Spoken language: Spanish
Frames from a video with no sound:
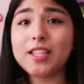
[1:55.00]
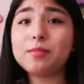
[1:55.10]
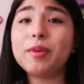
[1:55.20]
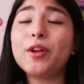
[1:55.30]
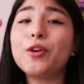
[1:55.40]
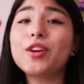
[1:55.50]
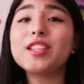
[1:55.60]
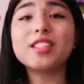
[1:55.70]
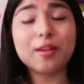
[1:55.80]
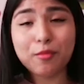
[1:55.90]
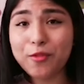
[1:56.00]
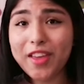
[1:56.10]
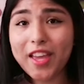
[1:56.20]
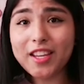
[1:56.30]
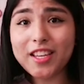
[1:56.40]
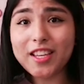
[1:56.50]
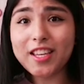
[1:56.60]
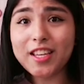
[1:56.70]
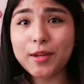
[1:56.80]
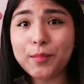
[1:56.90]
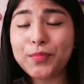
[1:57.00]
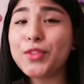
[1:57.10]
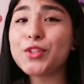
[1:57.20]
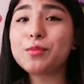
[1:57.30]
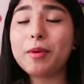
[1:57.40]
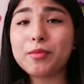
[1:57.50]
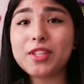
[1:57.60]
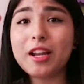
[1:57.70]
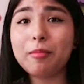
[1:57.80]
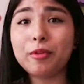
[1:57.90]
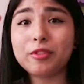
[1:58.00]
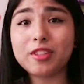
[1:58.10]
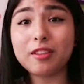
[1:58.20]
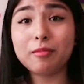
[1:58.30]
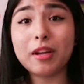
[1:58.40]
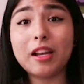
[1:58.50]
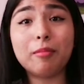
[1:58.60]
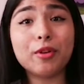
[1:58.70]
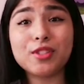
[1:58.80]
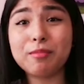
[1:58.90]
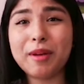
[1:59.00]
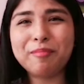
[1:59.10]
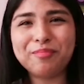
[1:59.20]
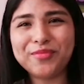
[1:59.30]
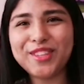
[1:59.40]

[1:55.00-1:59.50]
Espero que estén muy bien y nos vemos a la, próxima.